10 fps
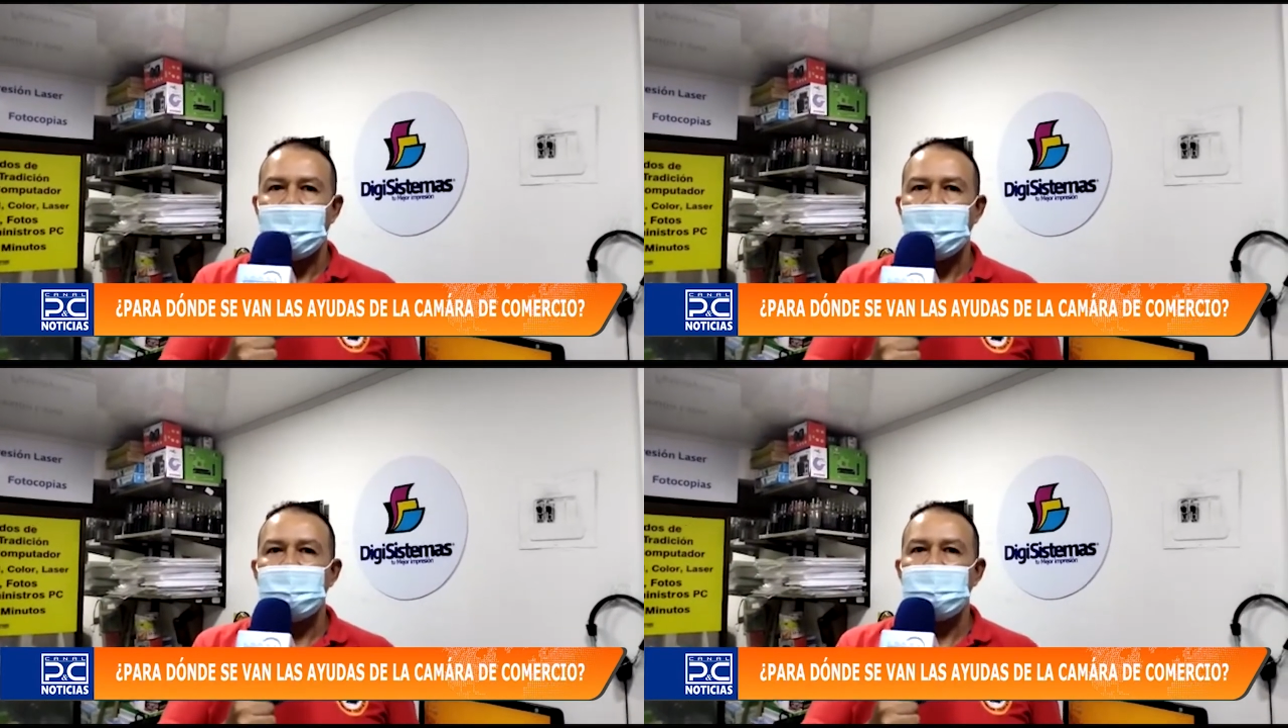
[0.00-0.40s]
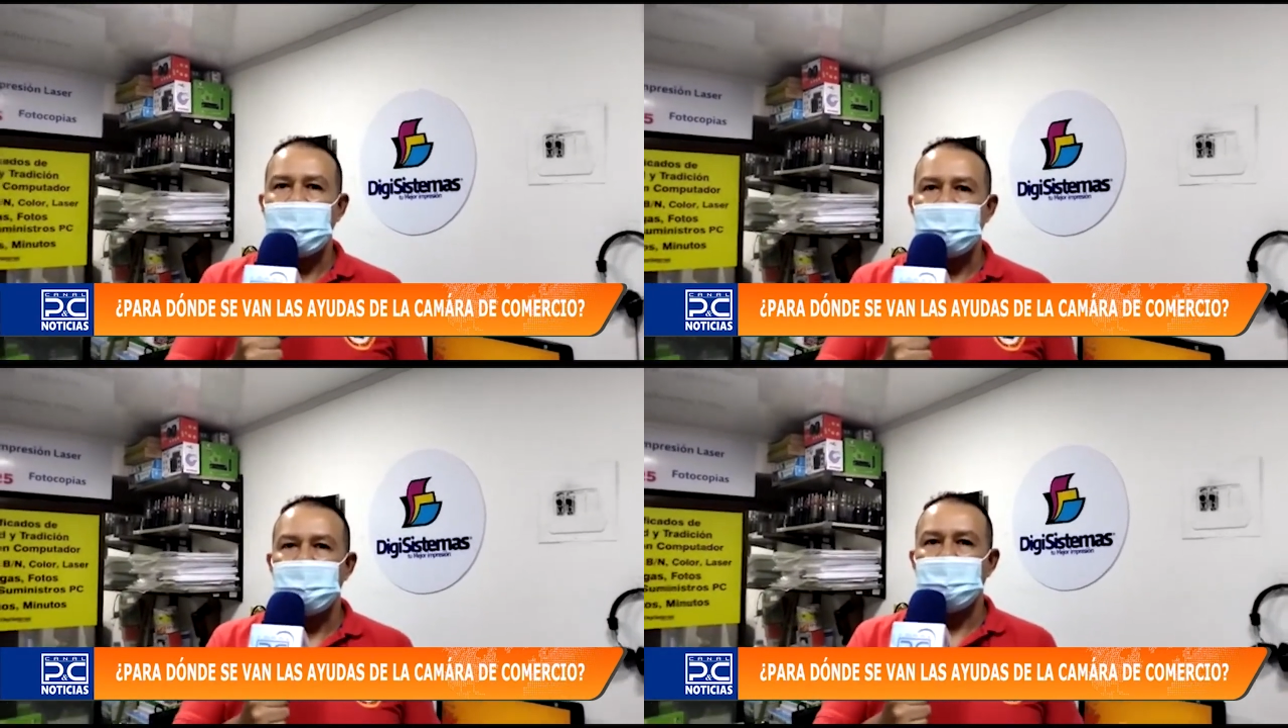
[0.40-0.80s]
en el
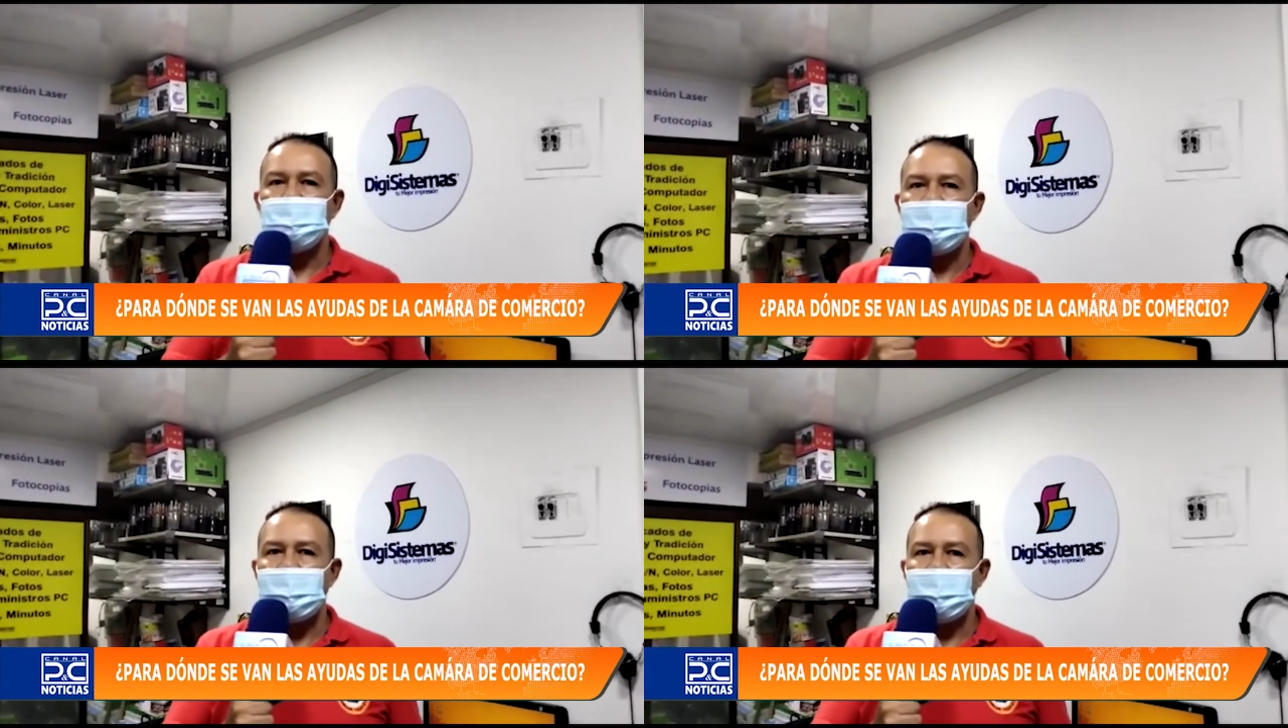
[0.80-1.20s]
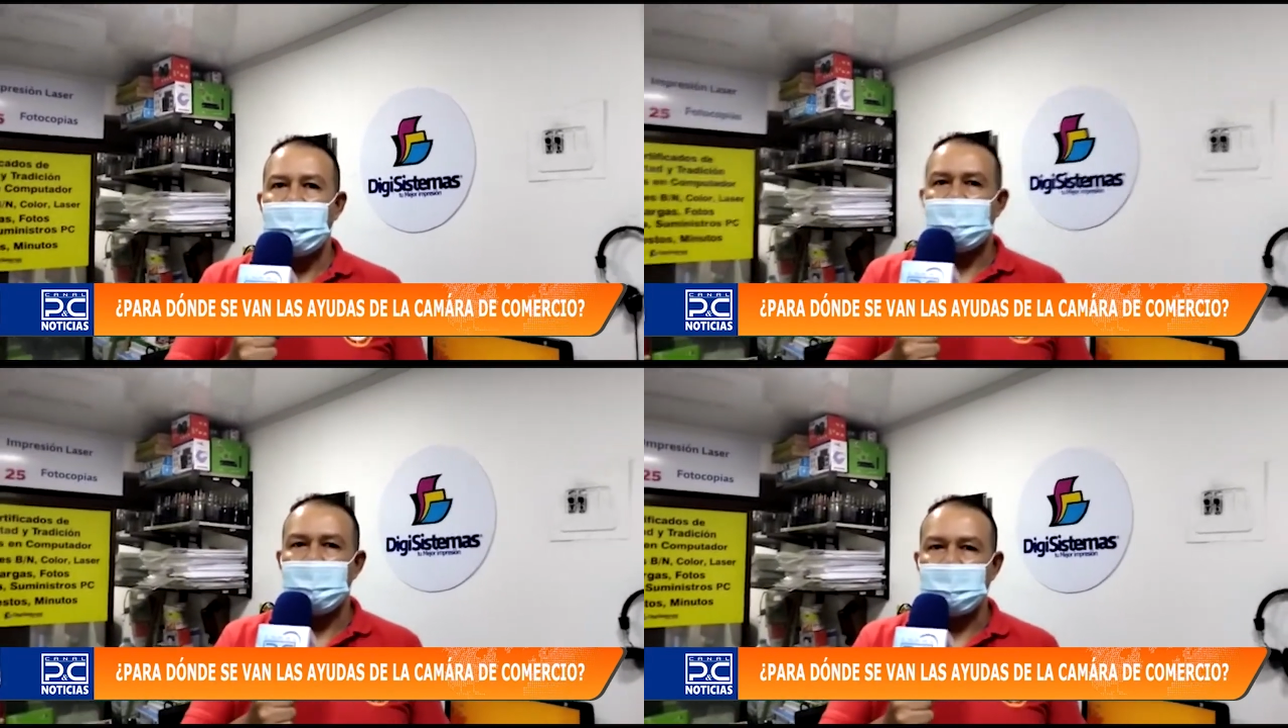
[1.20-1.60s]
precio de
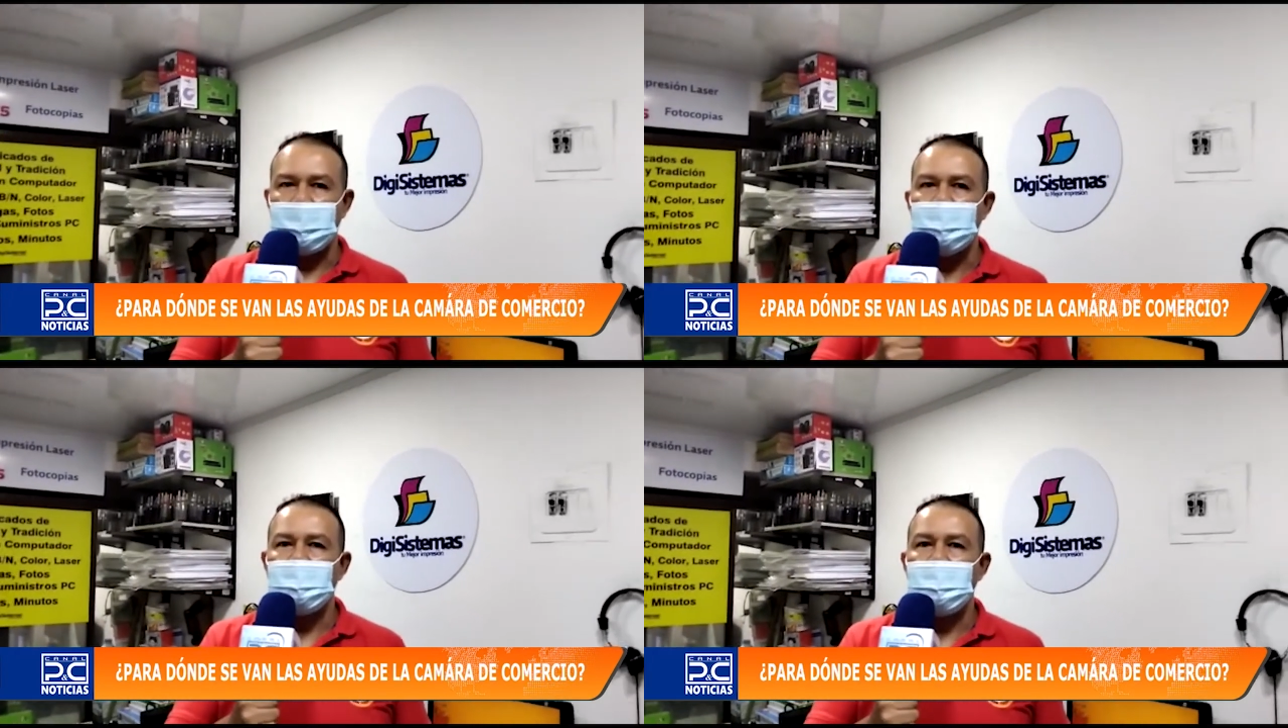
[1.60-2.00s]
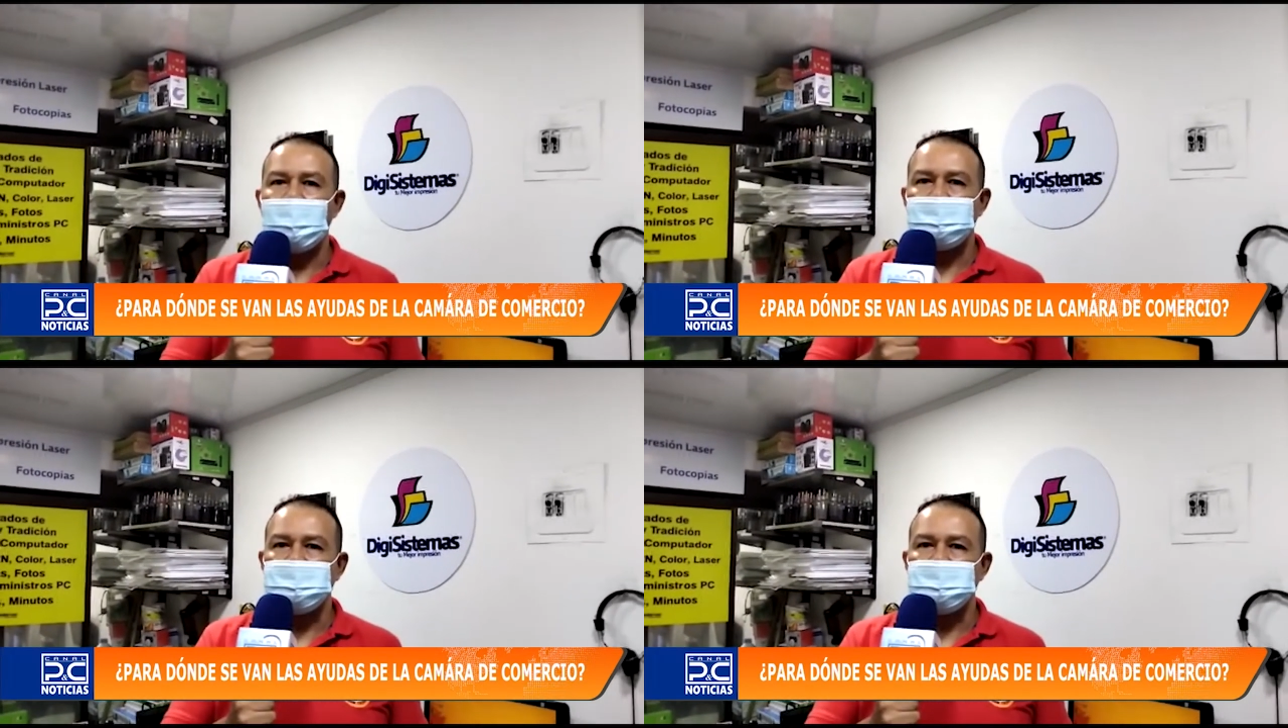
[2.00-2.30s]
la matrícula,